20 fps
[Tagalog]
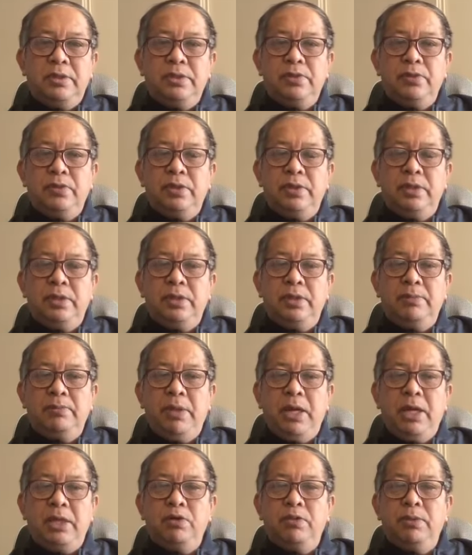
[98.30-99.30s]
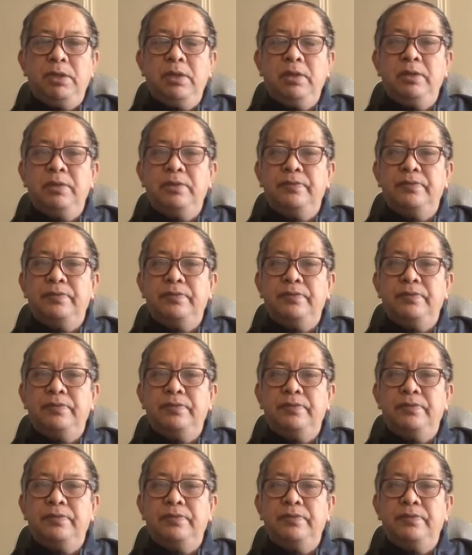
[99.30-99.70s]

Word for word: John ni Bado ba?